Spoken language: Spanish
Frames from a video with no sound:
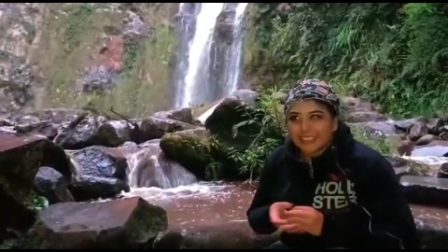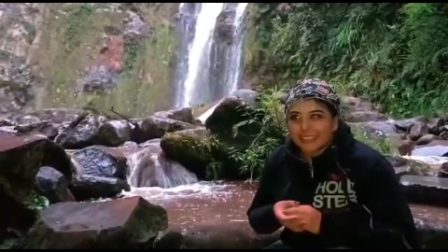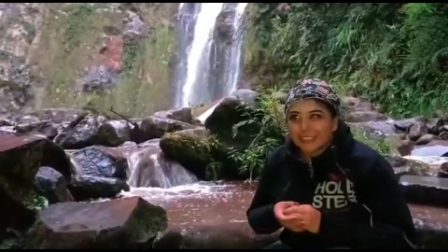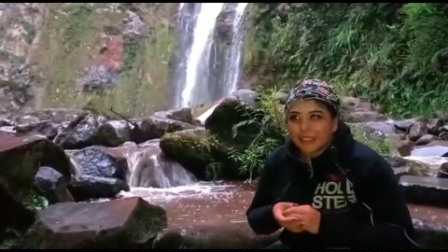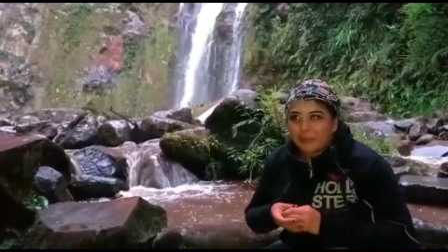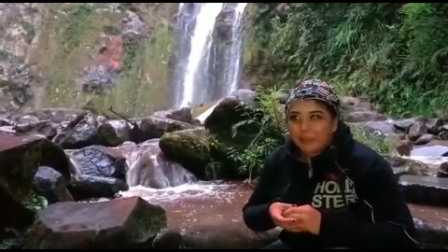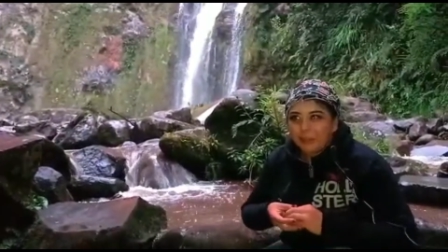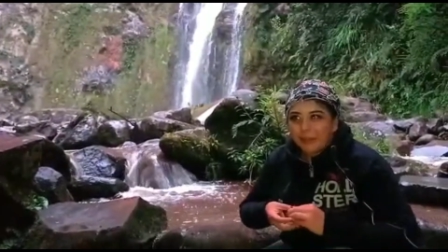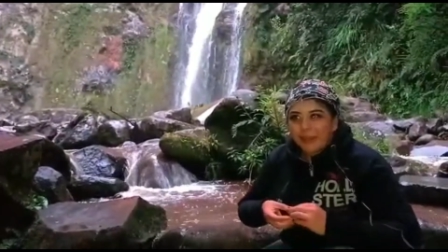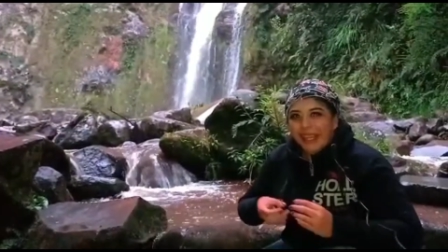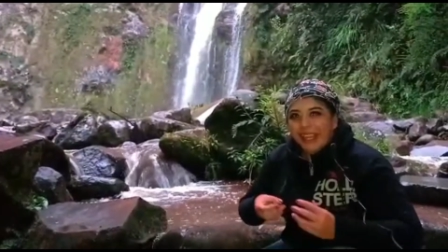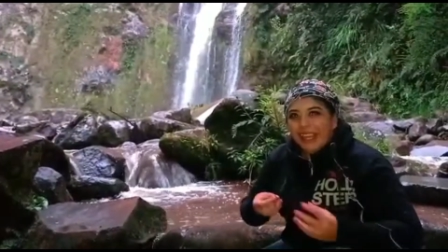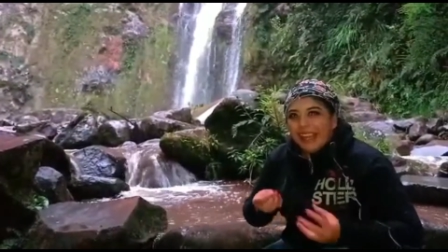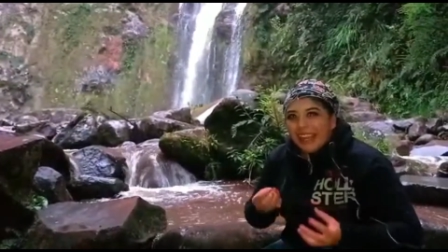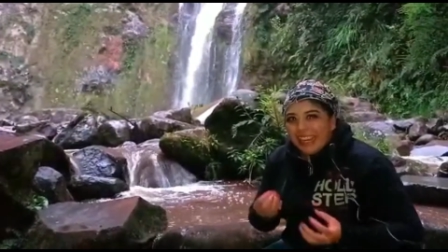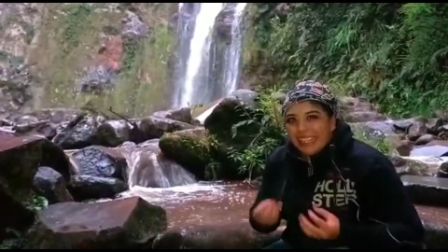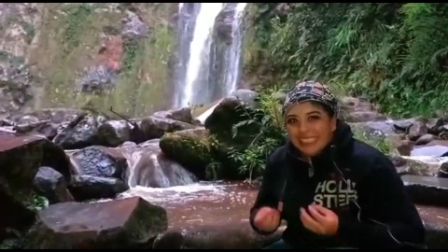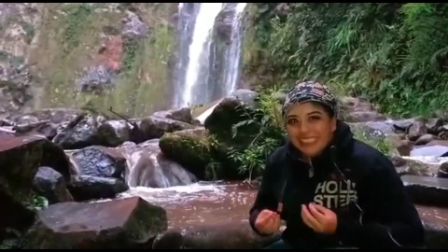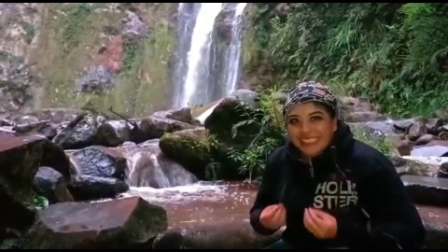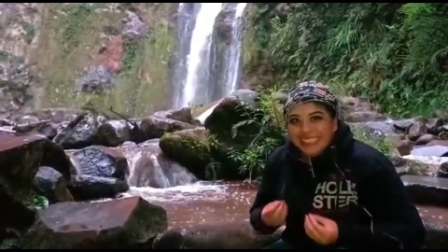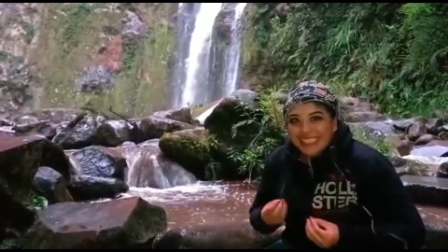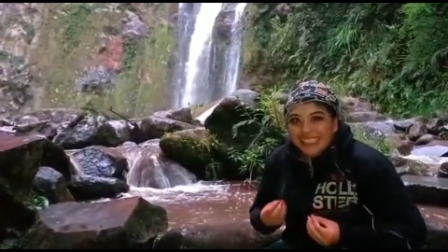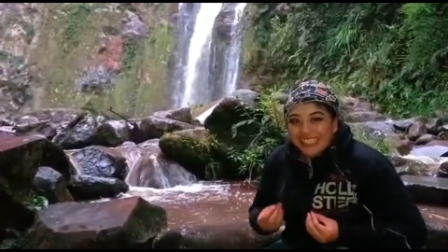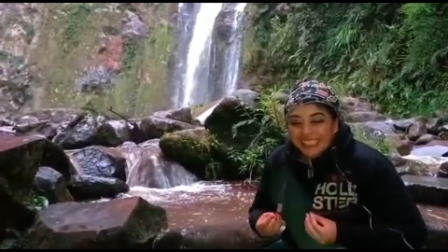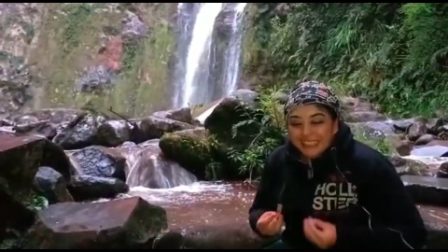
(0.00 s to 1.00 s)
Es
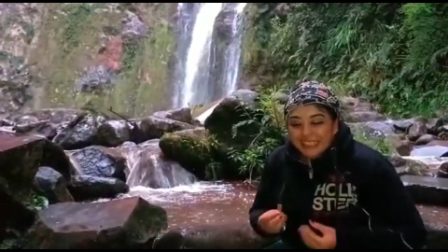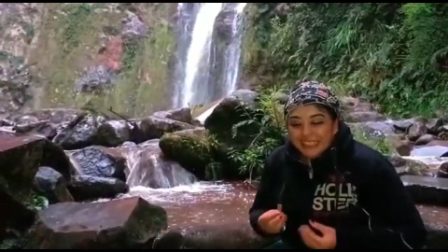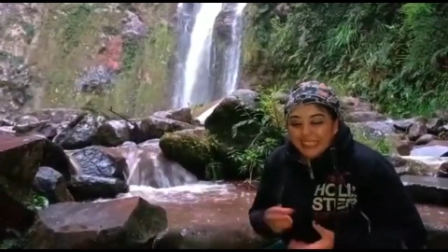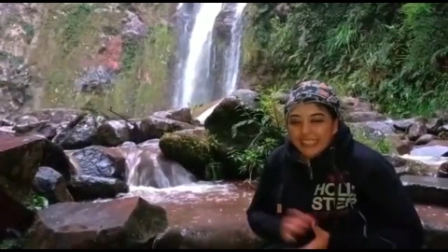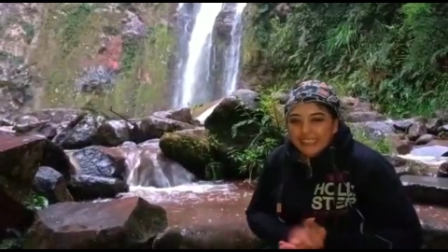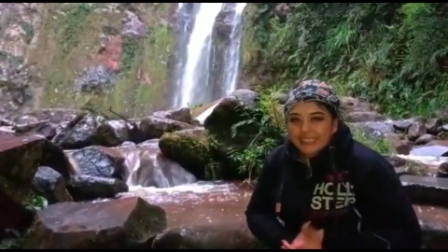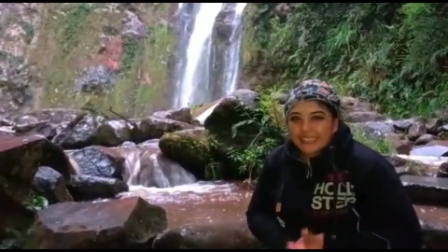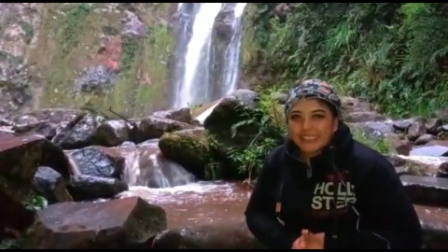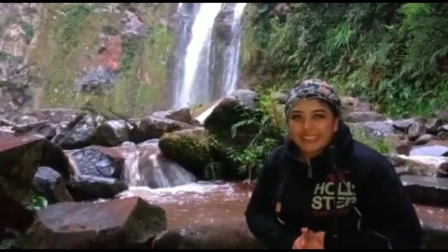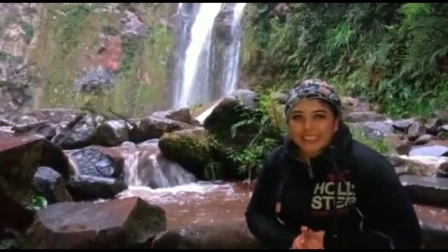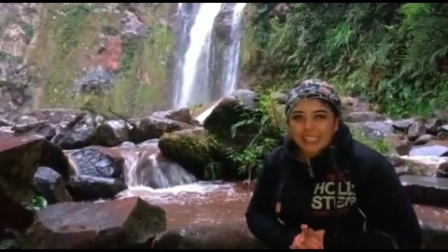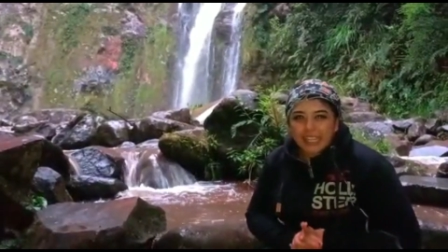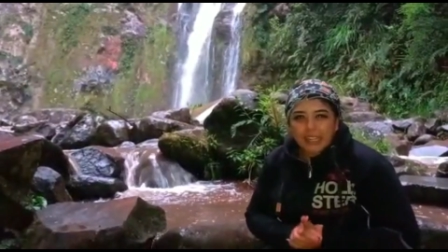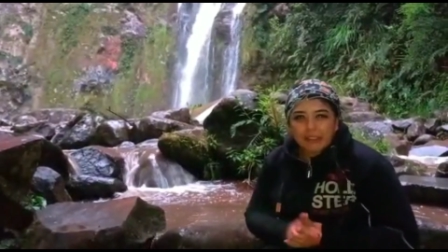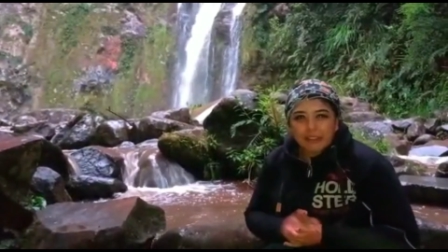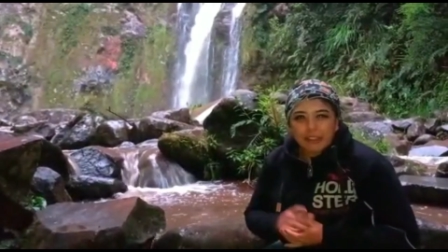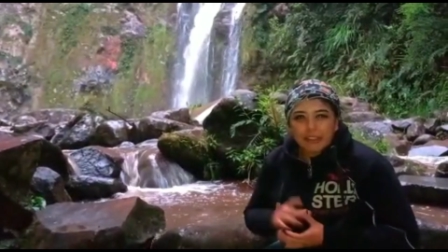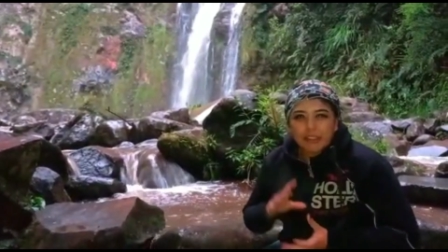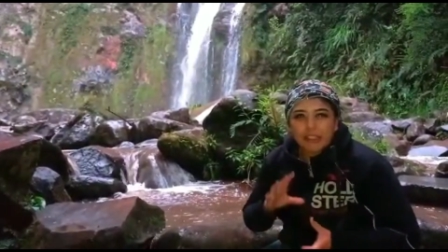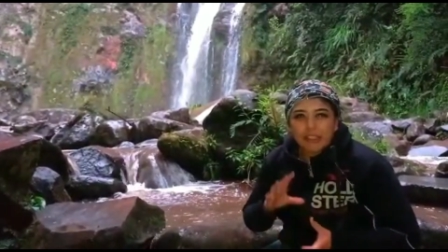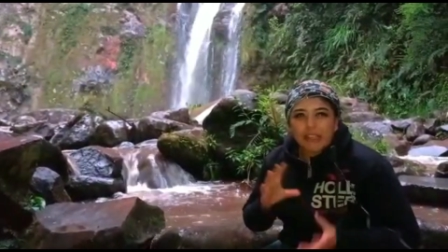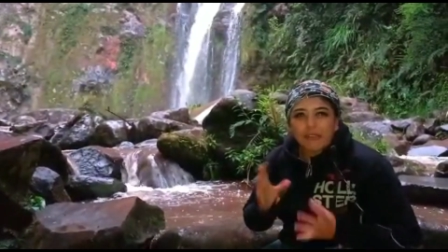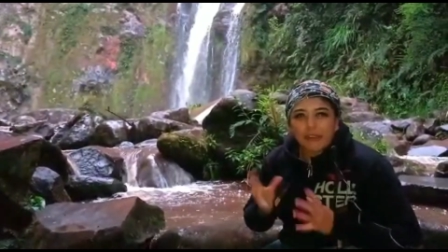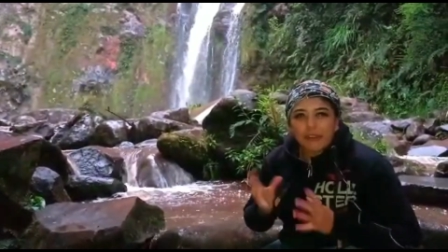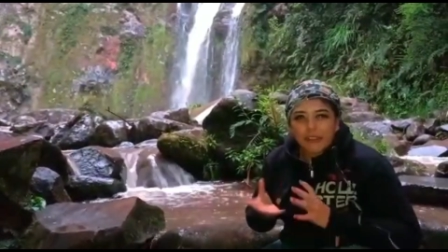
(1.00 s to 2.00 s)
acidita, si es que
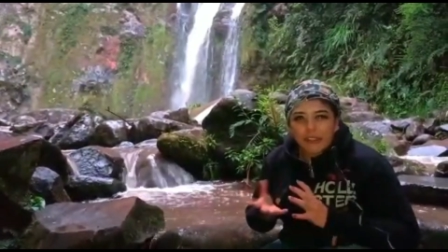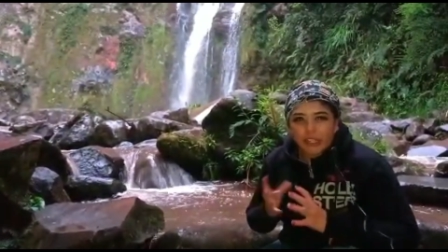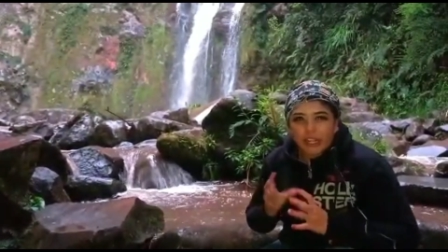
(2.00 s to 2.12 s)
encuentro una